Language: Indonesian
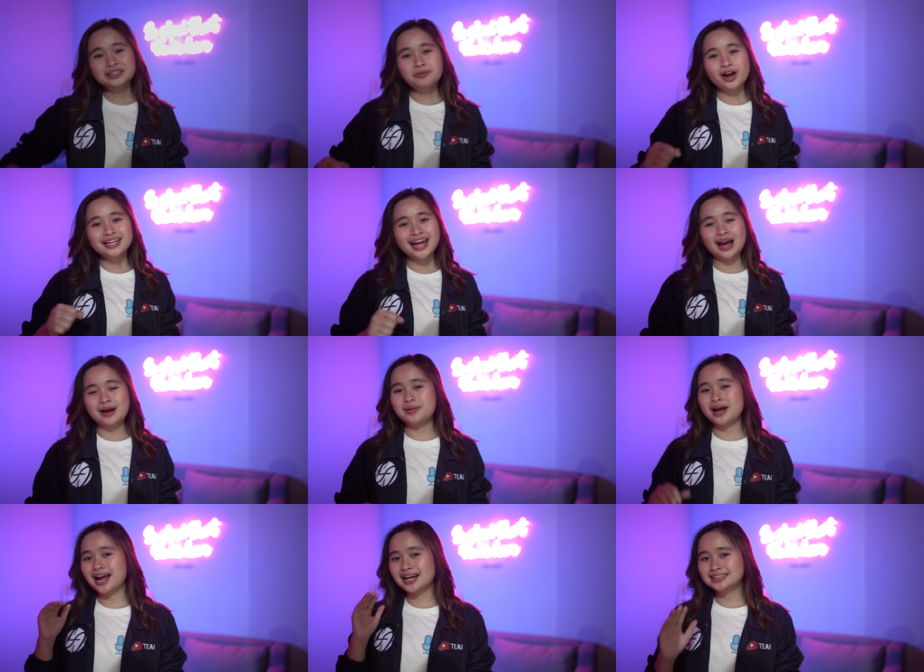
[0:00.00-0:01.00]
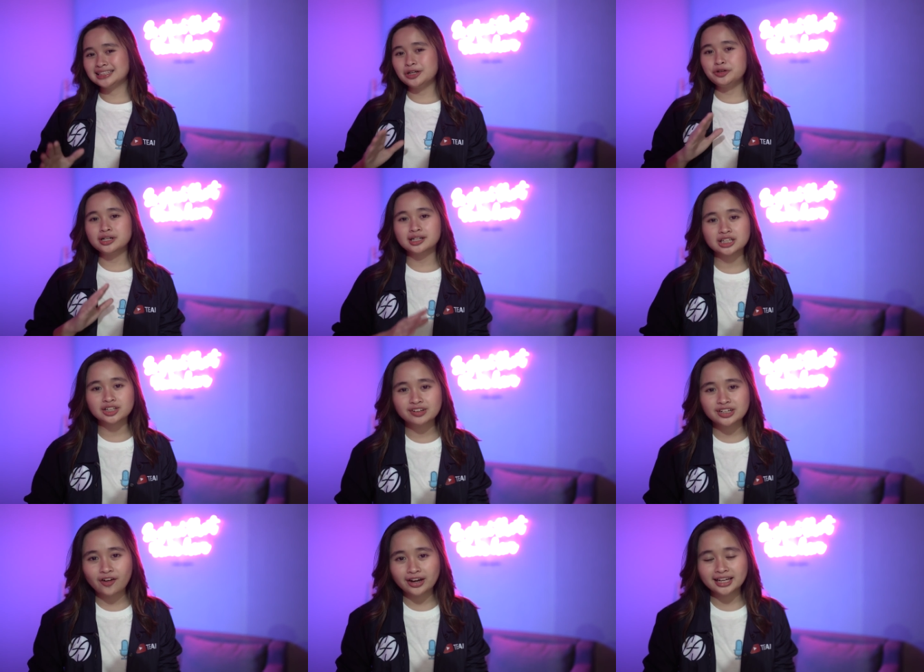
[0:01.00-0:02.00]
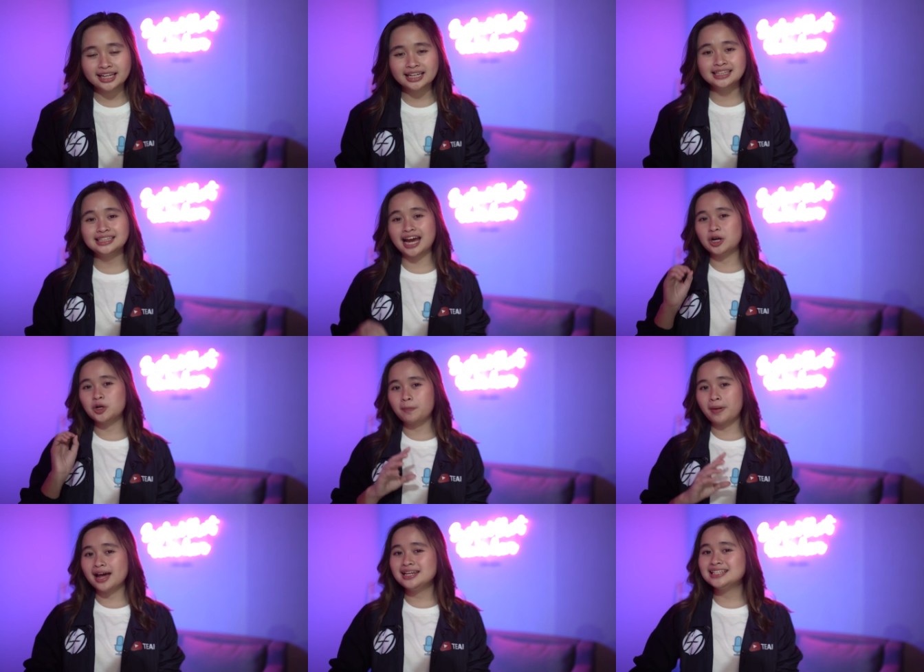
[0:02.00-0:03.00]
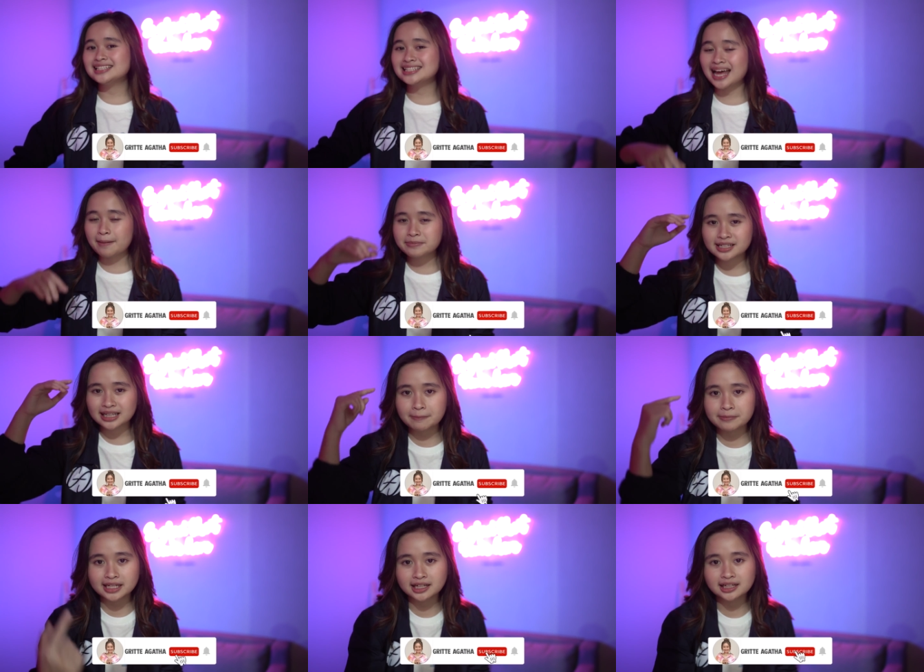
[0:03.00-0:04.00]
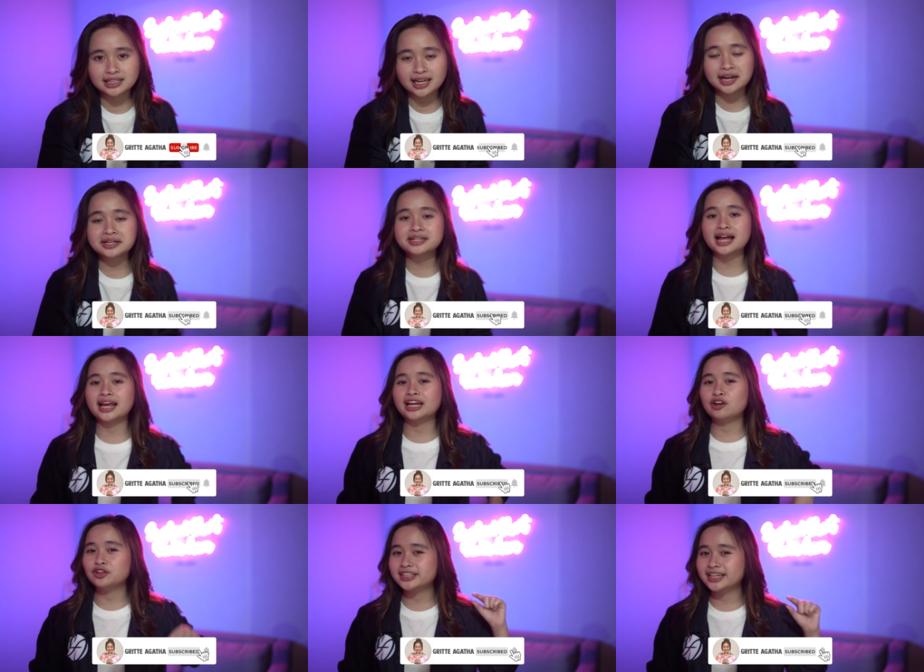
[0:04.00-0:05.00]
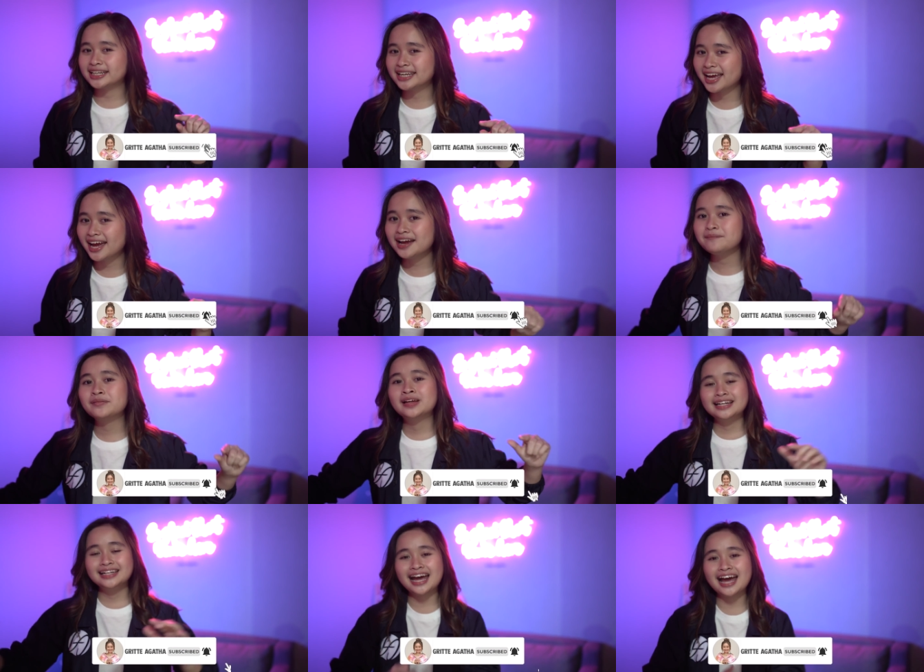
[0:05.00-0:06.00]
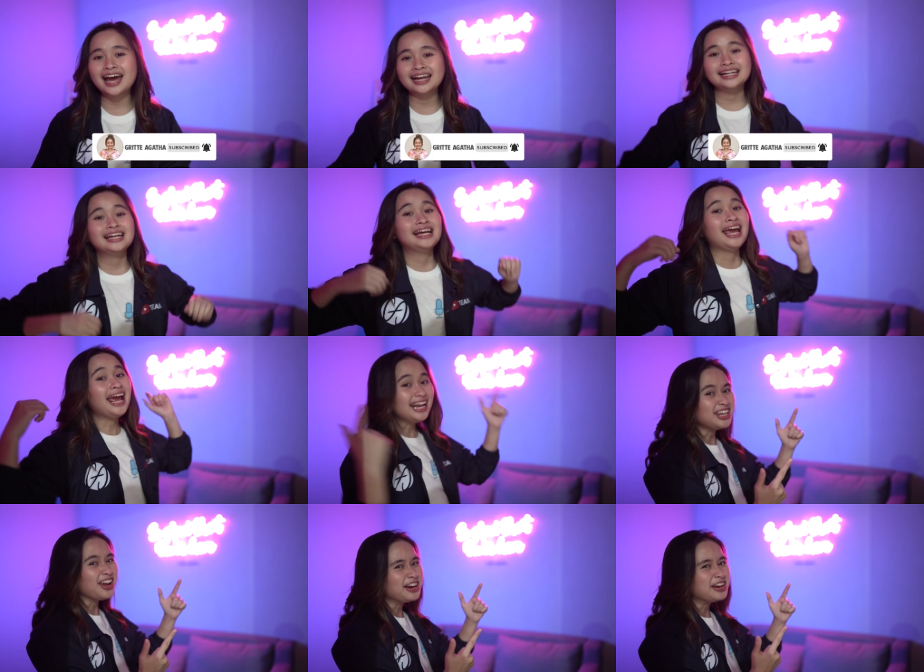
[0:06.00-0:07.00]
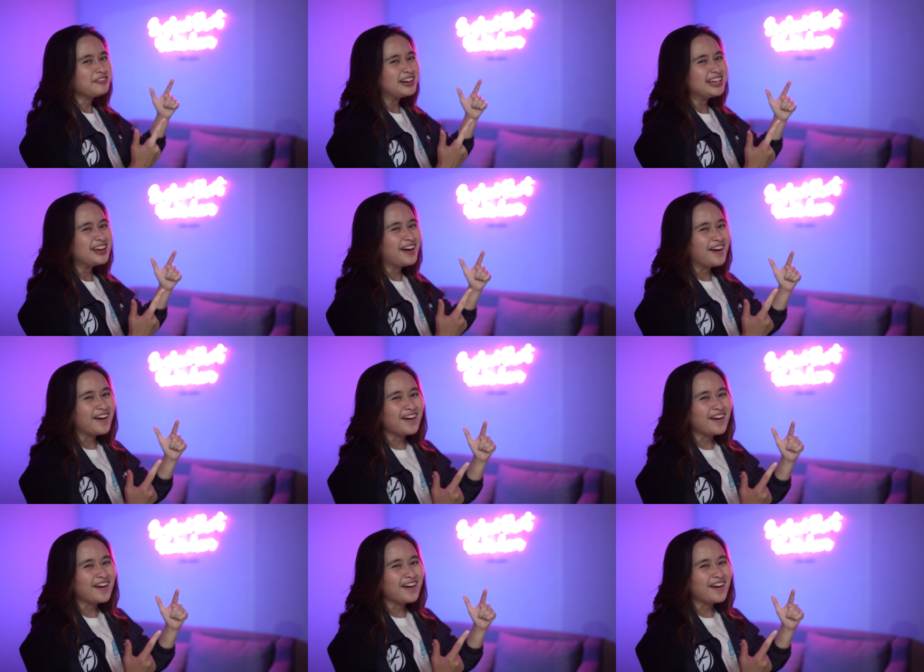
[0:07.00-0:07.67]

semuanya, makasih udah ngeklik video ini Jangan lupa di subscribe channelnya, dinyalain loncengnya Dan enjoy the video